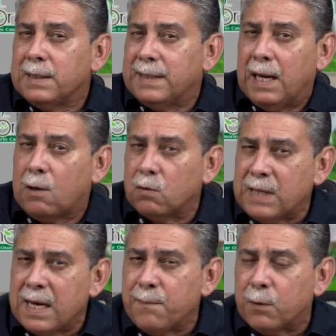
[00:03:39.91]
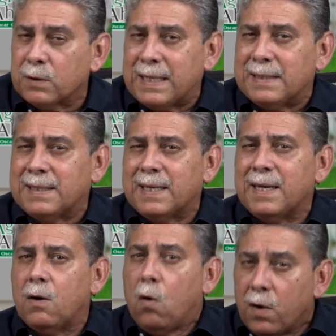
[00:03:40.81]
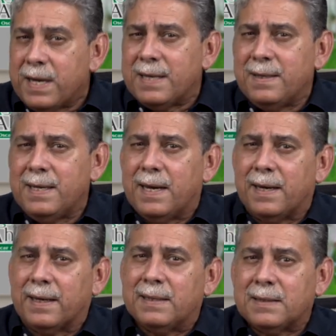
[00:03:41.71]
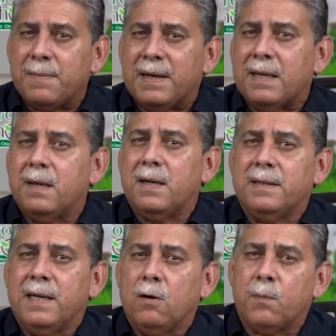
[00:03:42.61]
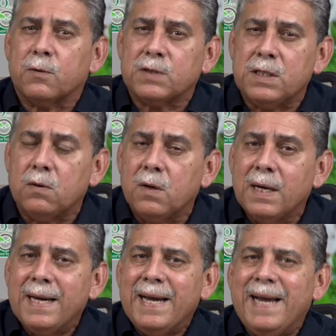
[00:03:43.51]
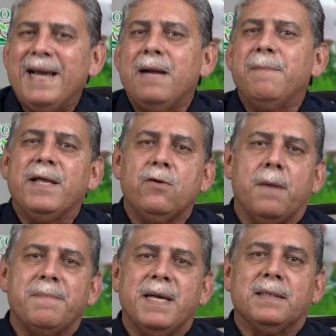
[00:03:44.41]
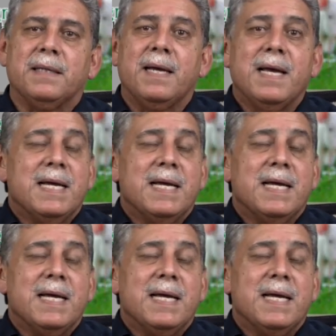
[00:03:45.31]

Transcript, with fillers: de las cosas importantes hoy en día en el tema de, los porcinos es el medio ambiente.